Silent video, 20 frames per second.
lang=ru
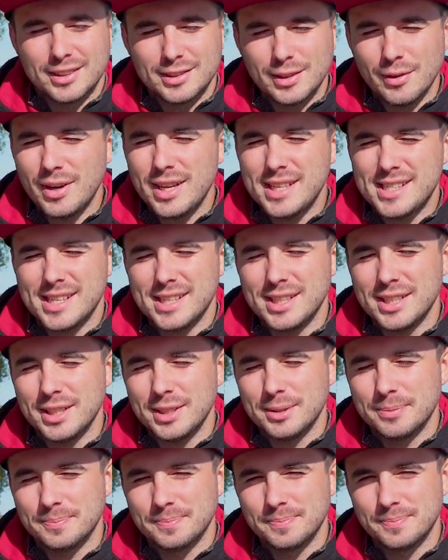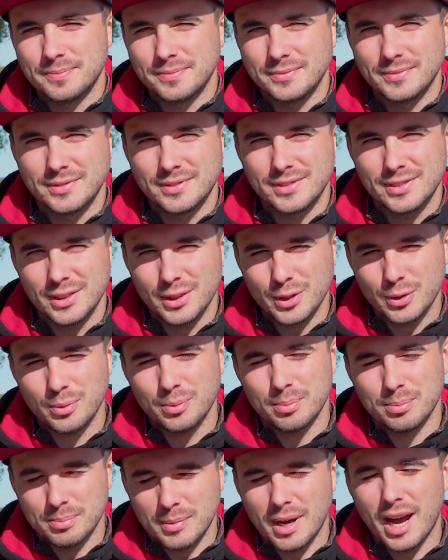Ловились они, ну,
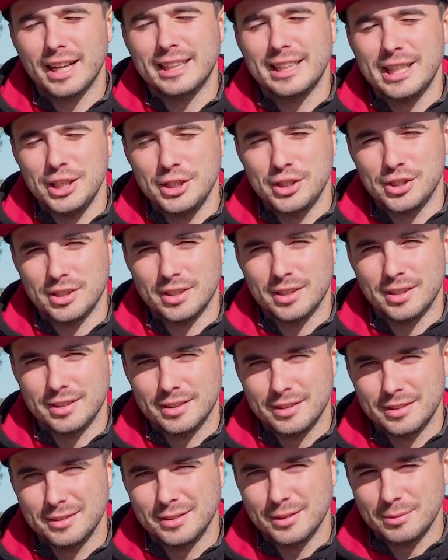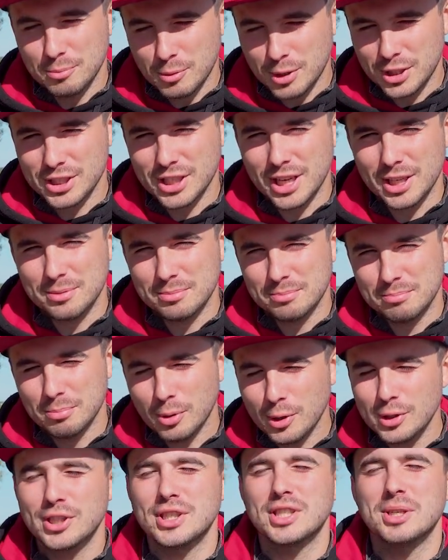отлично. Можно сказать,
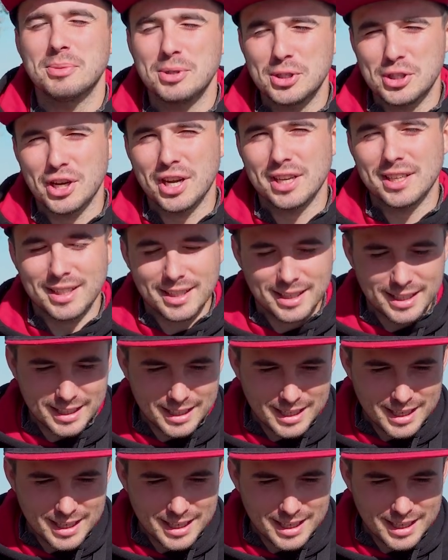просто замечательно.